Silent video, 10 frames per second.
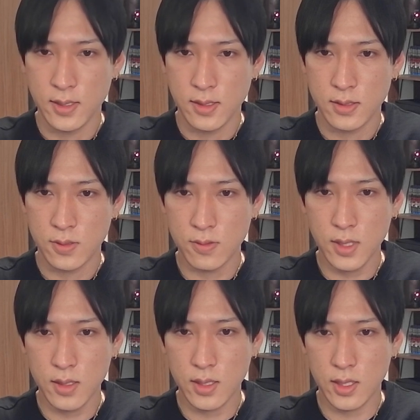そこあ
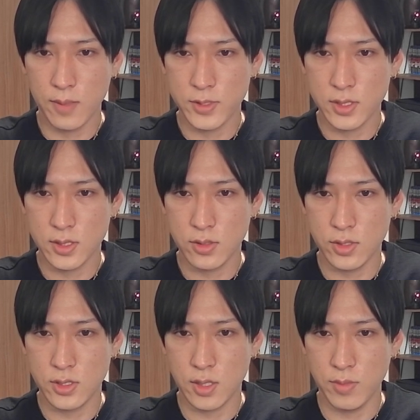たりはね、やっぱし注意
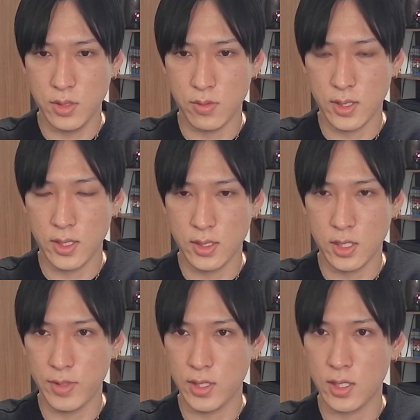して見ておかな
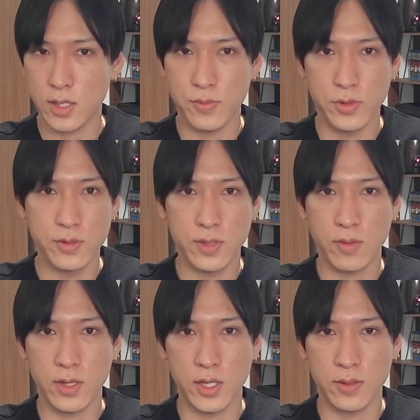ばいけないポイントなの
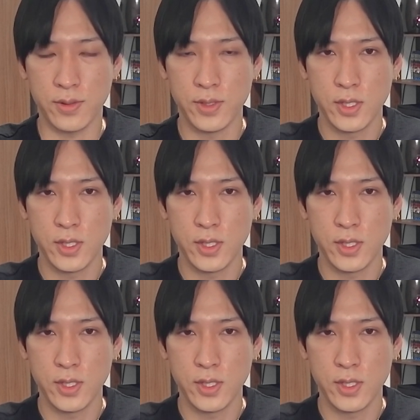かなと。